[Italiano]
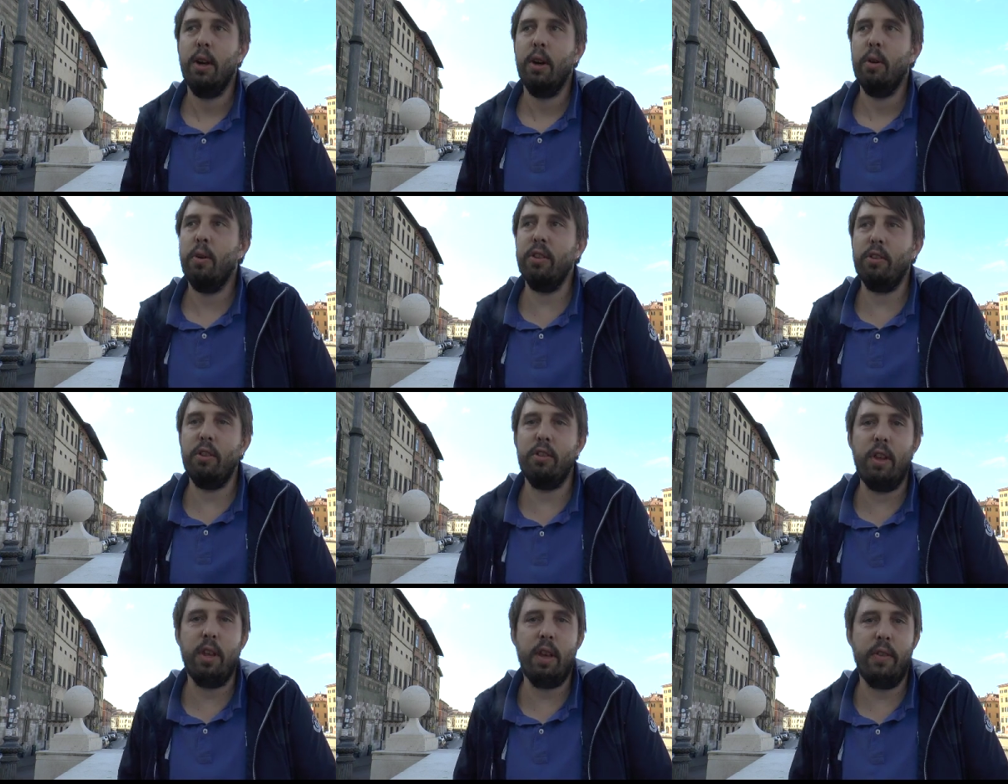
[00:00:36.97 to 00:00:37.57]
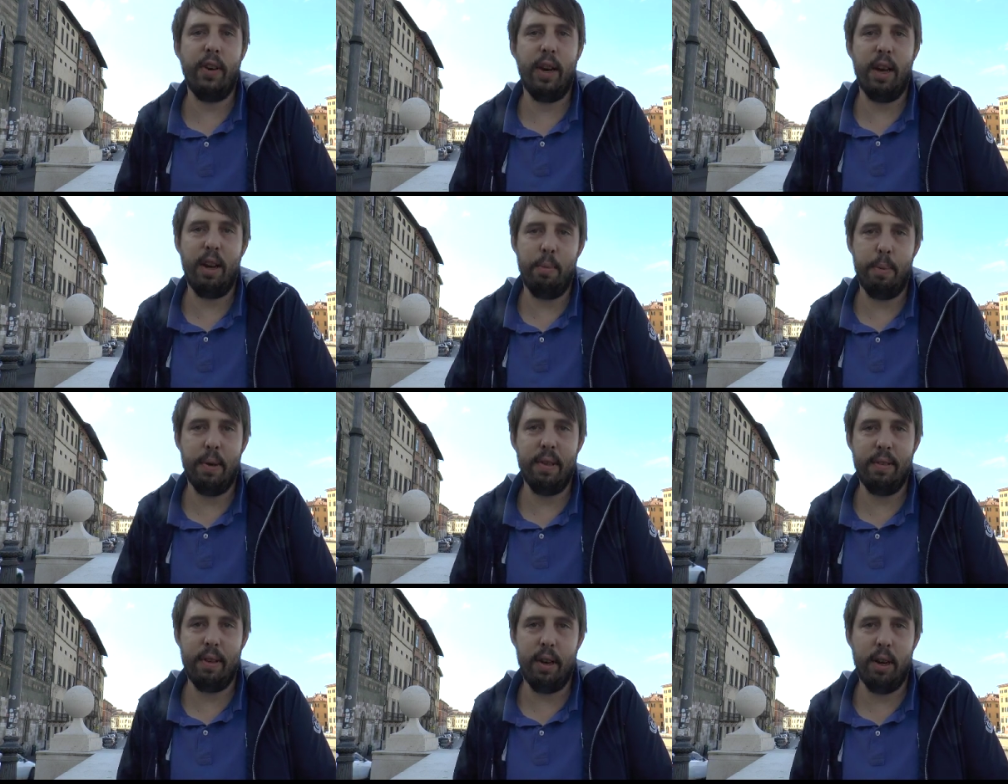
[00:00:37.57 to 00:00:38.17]
Questo significa
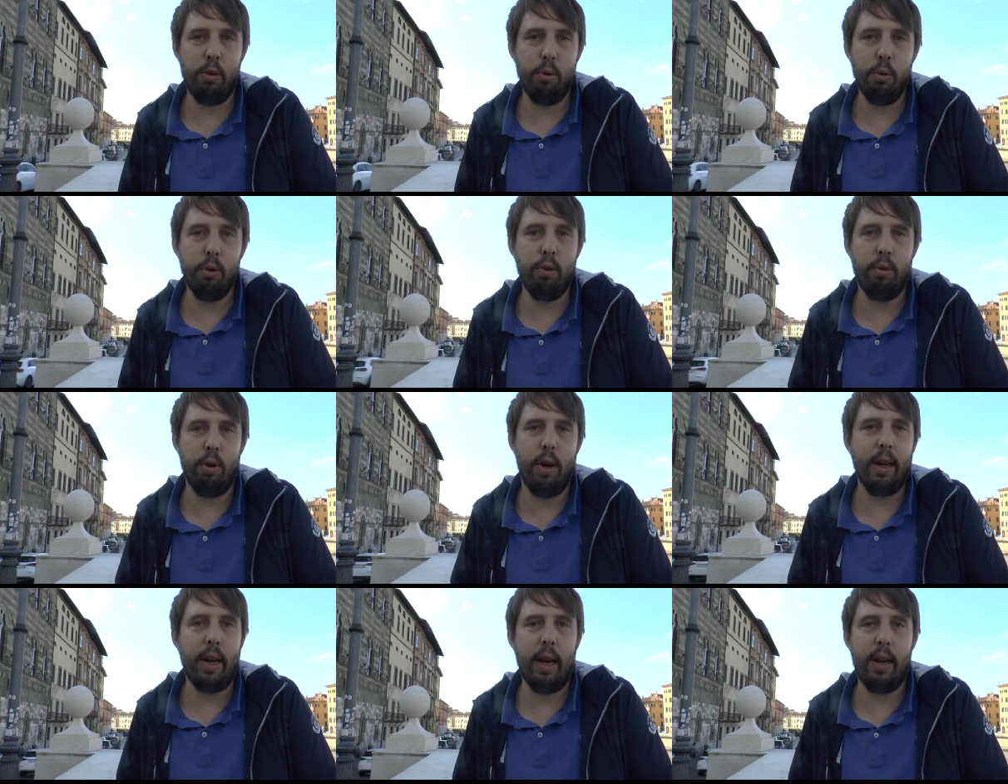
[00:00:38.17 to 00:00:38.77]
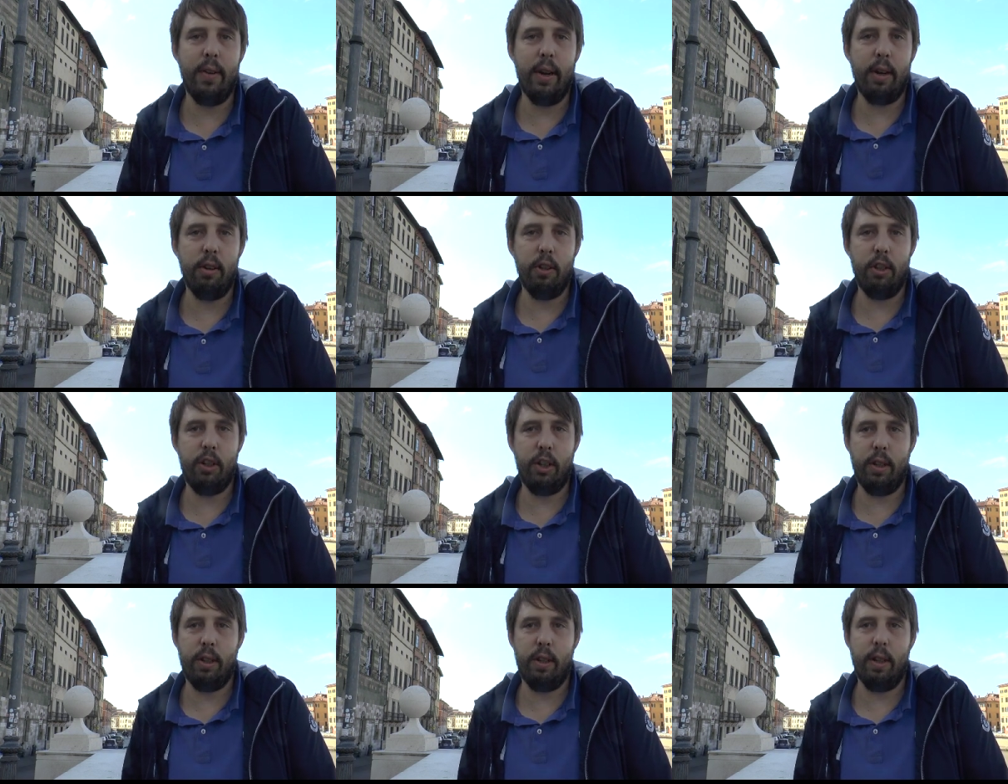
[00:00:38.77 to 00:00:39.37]
ripensare tutto anche a livello di
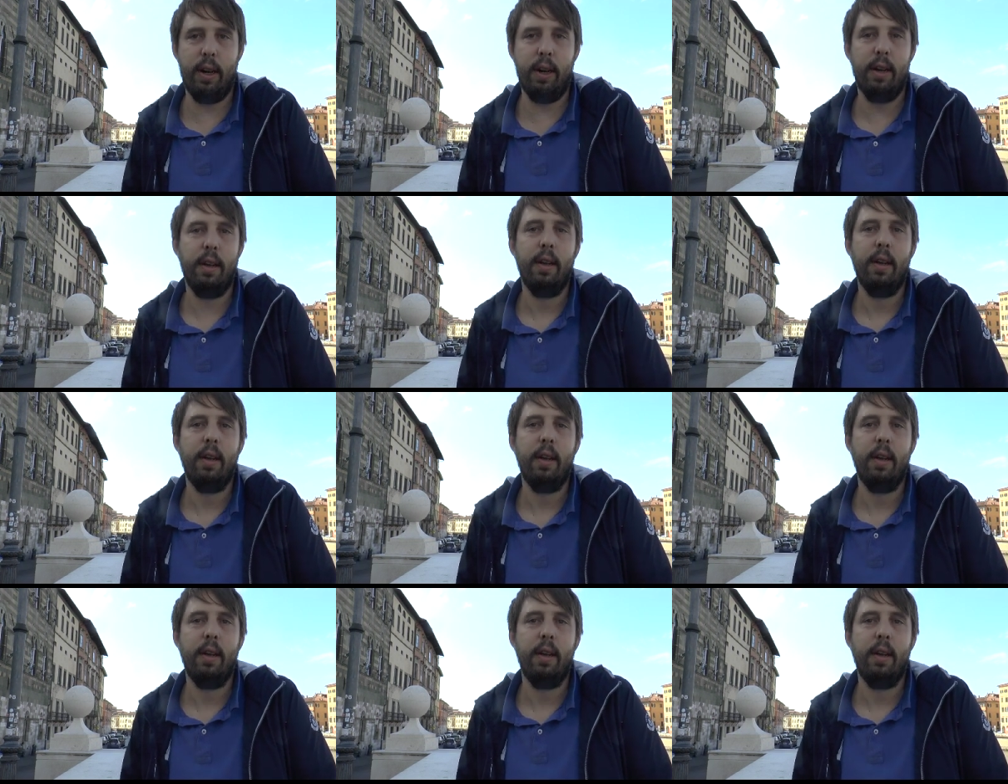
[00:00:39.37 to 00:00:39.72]
città.